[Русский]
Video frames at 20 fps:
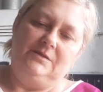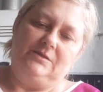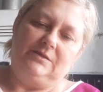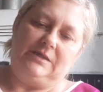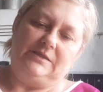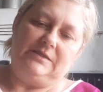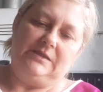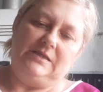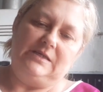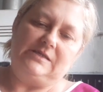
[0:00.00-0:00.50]

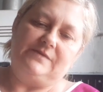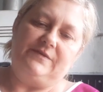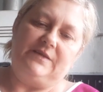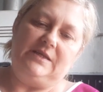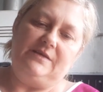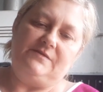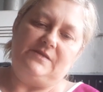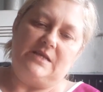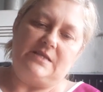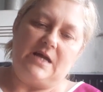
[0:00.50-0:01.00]
Хотела
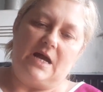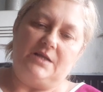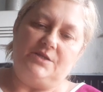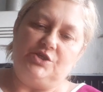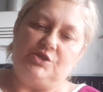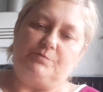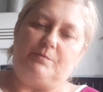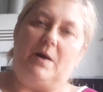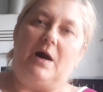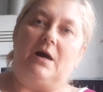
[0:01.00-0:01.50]
цветы взять, а они
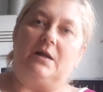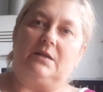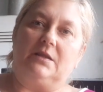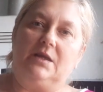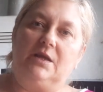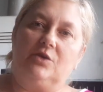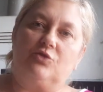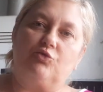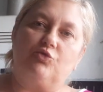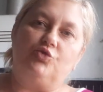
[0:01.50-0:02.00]

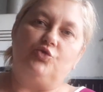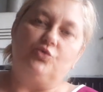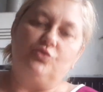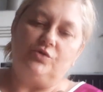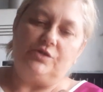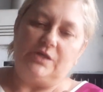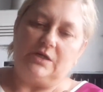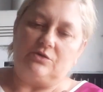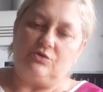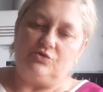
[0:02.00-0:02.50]
шпарные.
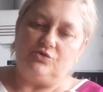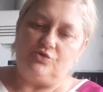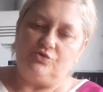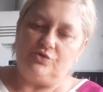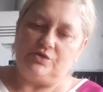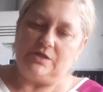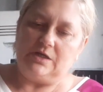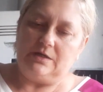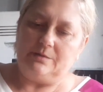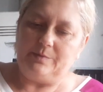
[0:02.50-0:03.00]
Кручусь, а
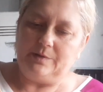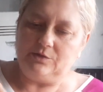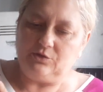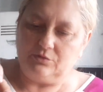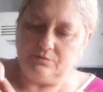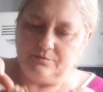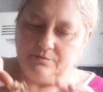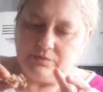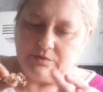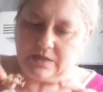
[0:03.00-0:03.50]
кручусь, а
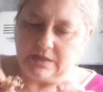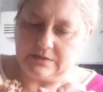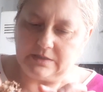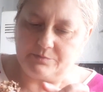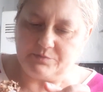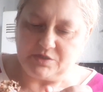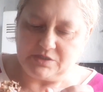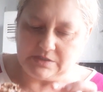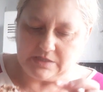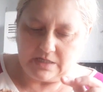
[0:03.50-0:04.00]
потом как-то
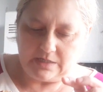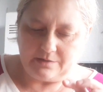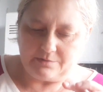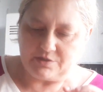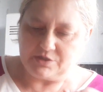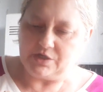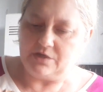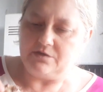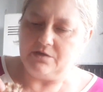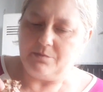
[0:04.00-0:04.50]
перестали
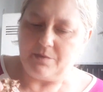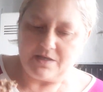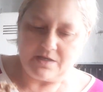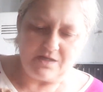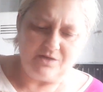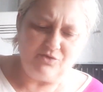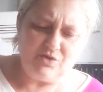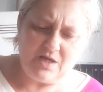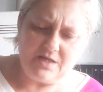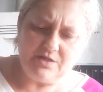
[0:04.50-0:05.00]
обращать внимание.
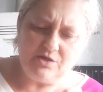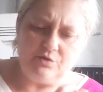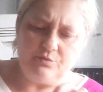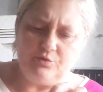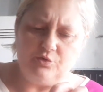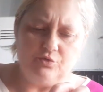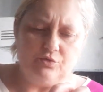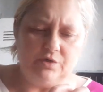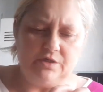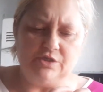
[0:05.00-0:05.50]
Ну, я не
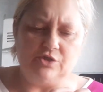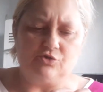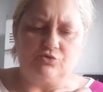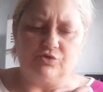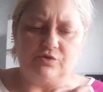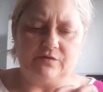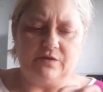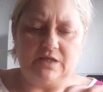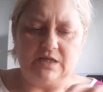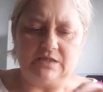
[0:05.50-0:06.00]
люблю
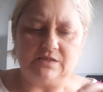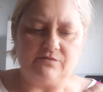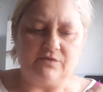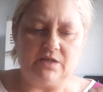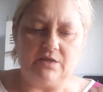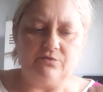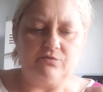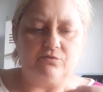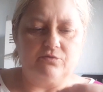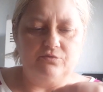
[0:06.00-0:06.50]
искусственные
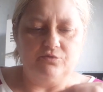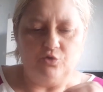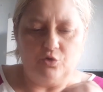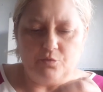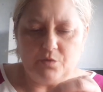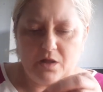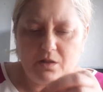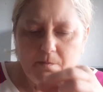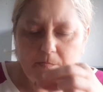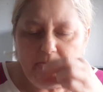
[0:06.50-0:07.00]
цветы в
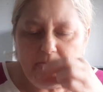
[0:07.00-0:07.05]
доме.